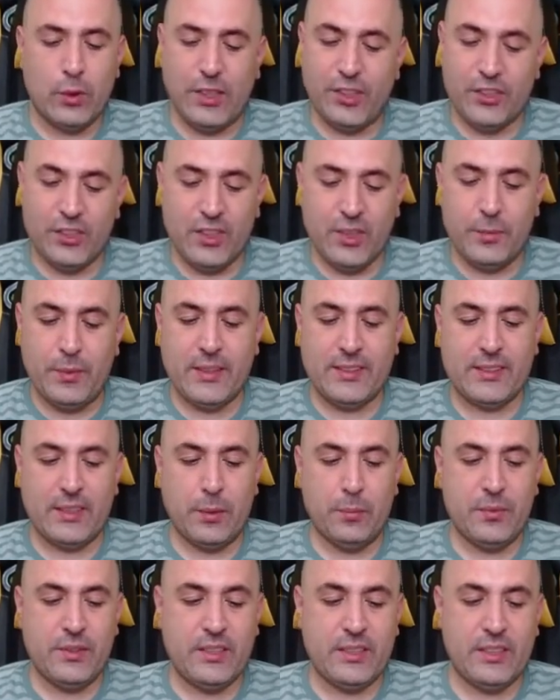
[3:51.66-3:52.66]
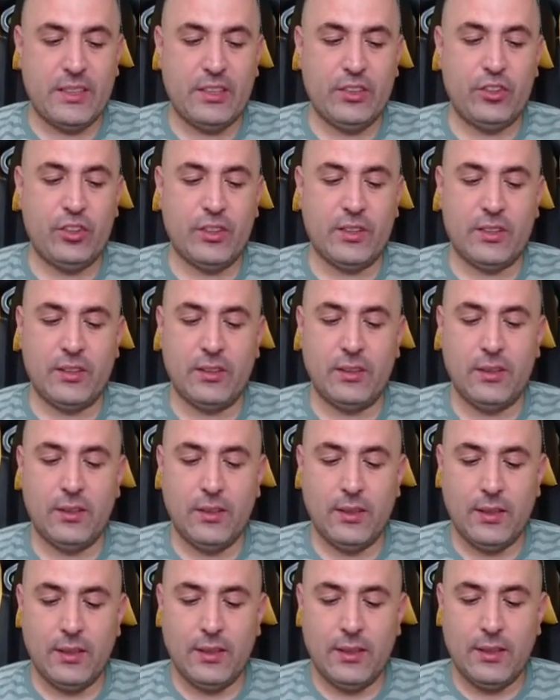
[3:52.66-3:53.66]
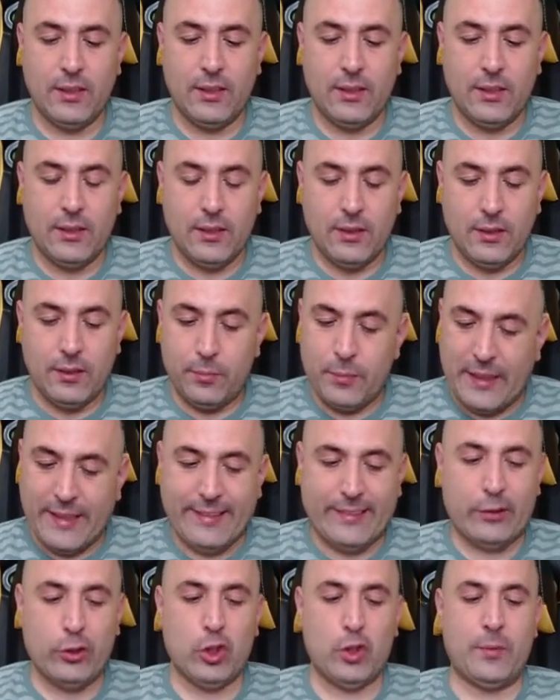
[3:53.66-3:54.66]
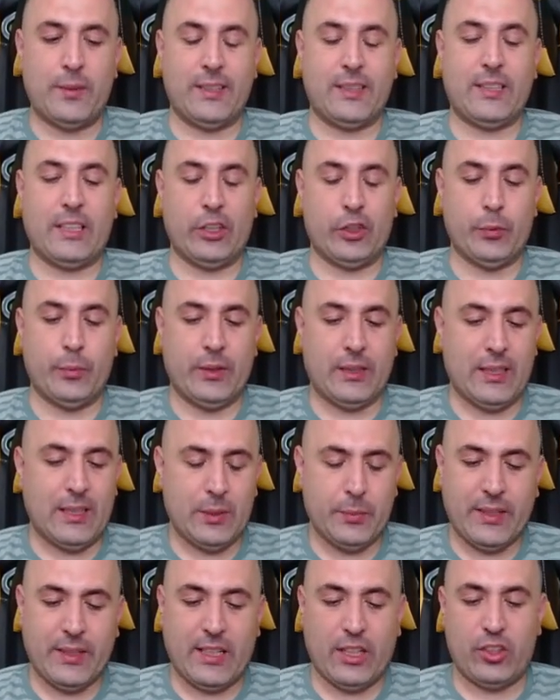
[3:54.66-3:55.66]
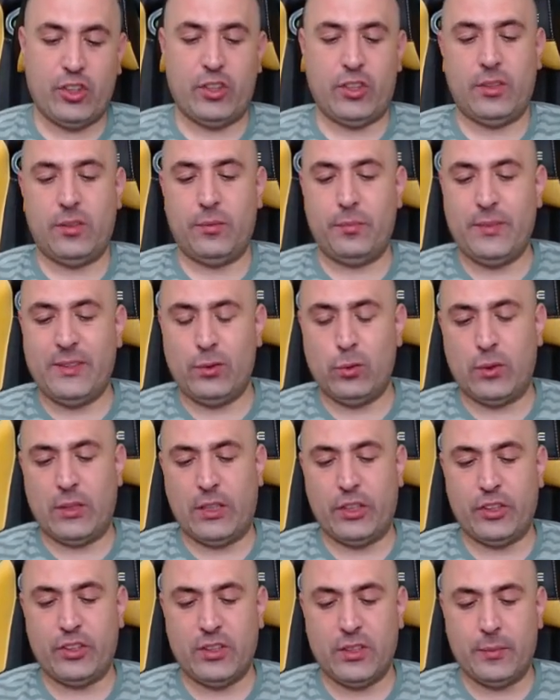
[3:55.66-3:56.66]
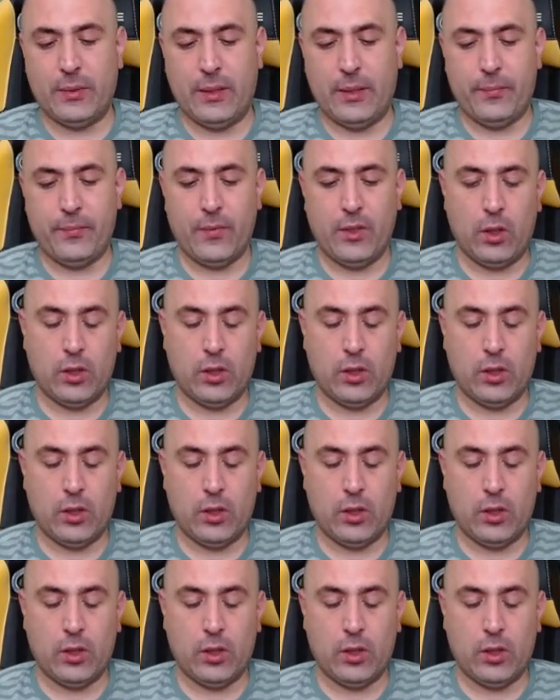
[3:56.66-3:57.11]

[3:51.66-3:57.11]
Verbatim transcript: Uğraştırmazsan bizi ikinci yarı. Bekliyorum hadi kaçma. Hadi bir kaç. Bizi uğraştırma.